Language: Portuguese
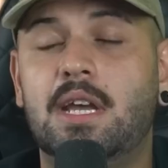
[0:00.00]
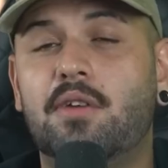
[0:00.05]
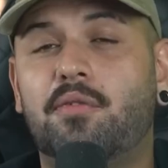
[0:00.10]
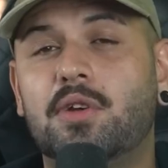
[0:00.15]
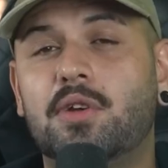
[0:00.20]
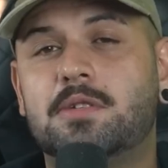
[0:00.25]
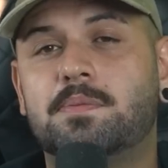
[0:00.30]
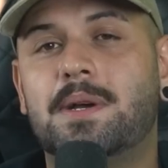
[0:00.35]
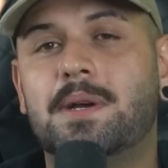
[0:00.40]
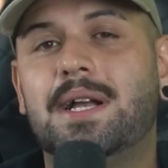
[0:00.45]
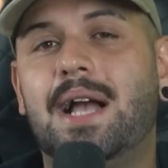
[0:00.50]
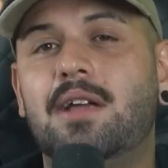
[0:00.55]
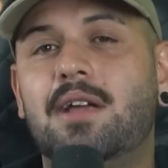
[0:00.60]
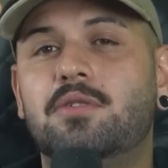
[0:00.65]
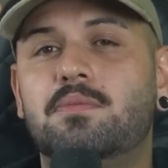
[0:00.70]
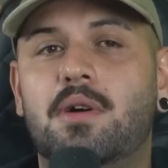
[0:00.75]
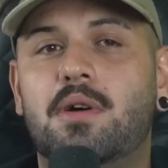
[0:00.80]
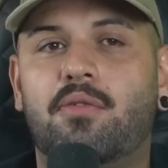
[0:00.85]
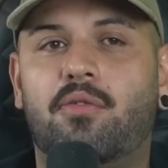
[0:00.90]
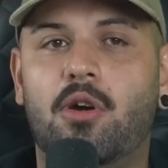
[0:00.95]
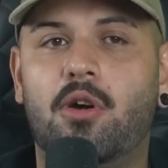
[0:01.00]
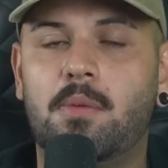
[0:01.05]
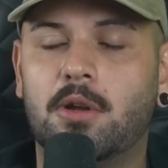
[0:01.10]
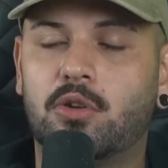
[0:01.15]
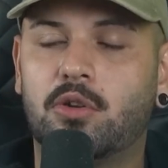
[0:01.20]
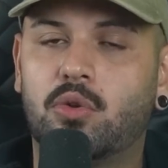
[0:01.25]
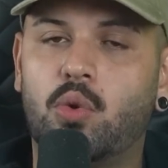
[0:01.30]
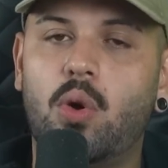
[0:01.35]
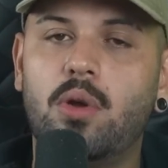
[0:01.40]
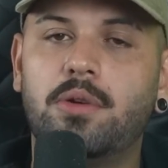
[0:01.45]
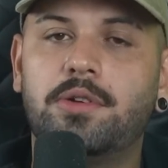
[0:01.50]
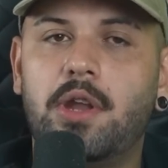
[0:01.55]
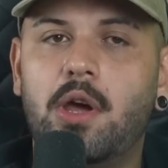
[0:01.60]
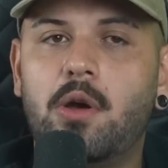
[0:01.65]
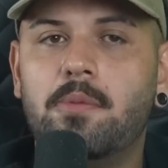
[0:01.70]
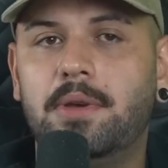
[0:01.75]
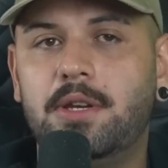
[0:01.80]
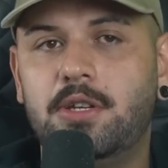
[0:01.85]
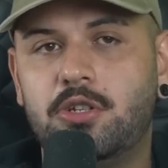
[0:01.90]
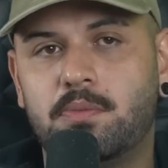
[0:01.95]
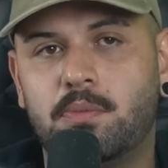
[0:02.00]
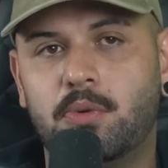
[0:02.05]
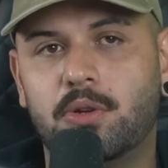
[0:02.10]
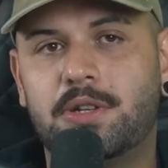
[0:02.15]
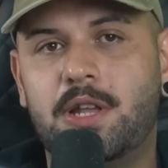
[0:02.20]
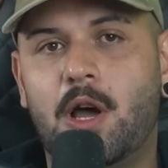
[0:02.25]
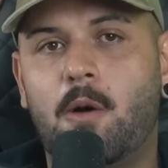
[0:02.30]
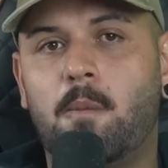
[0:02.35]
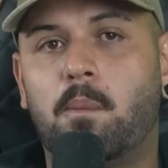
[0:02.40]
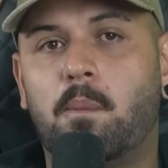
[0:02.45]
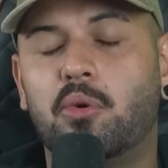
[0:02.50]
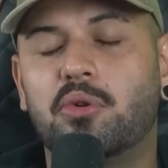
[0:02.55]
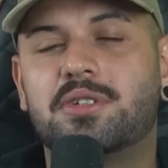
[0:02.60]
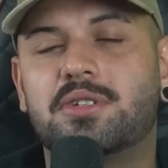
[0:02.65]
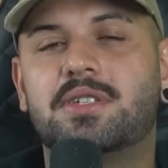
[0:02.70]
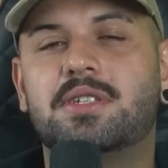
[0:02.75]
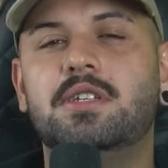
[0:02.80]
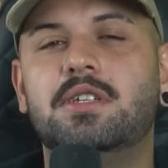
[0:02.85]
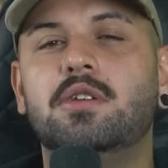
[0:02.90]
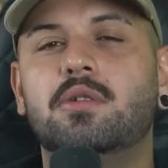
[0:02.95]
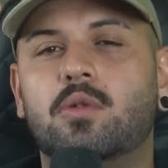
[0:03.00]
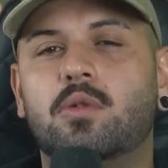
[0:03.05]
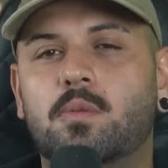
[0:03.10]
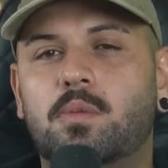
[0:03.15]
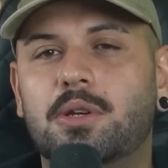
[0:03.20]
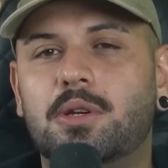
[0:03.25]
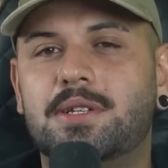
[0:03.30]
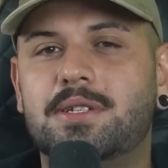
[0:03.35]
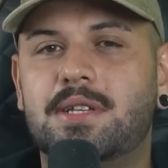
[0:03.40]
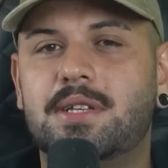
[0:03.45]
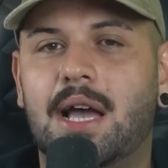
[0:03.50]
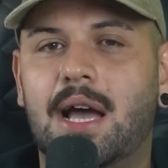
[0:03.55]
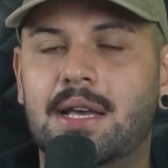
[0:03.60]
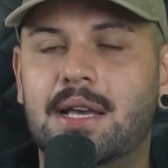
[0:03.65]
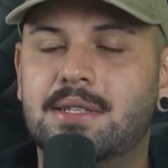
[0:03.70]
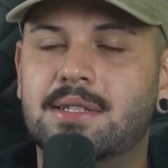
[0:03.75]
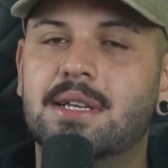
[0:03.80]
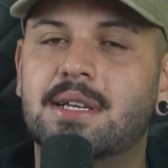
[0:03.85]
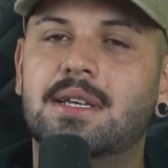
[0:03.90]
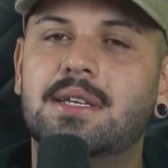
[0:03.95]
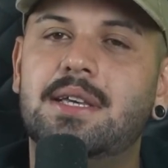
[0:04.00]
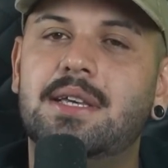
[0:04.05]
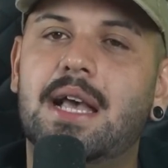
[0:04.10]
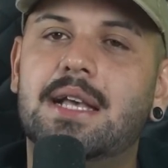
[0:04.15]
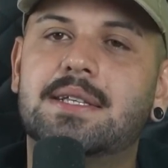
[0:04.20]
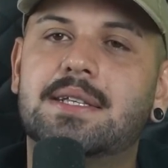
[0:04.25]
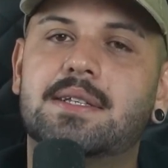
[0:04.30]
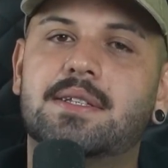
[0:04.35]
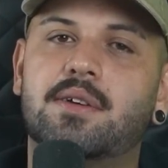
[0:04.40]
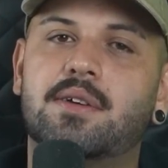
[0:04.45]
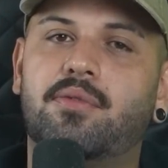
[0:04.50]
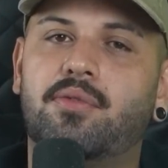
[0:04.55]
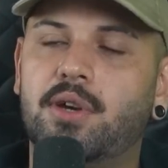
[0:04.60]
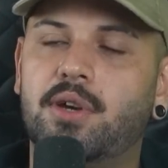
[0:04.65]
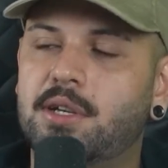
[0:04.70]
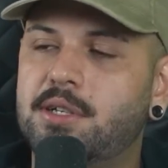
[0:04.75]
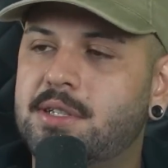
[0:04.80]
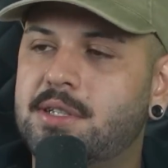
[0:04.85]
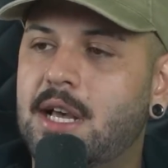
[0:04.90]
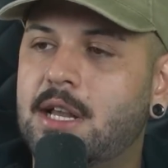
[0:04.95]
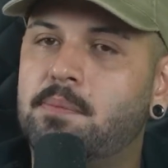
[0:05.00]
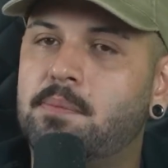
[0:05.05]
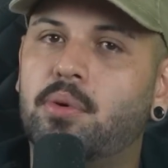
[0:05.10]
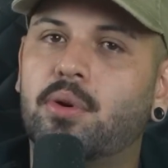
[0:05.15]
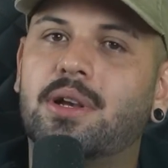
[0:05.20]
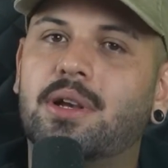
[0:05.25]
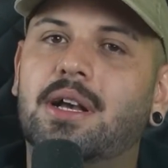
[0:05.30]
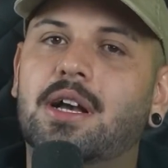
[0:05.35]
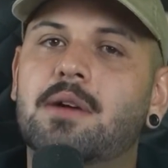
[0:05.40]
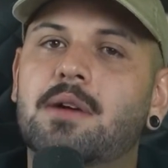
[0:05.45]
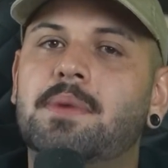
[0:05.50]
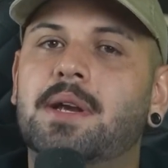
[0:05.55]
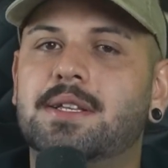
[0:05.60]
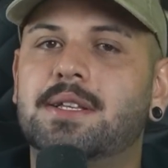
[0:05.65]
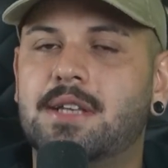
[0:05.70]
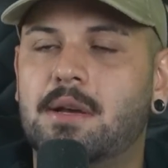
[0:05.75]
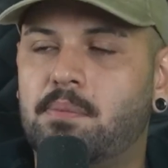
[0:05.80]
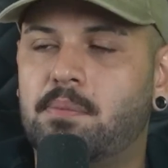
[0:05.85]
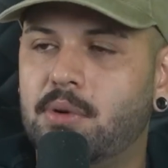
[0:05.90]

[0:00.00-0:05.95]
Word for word: ele foi espancado de uma forma totalmente brutal por cinco policiais e essa ação foi registrada por câmeras da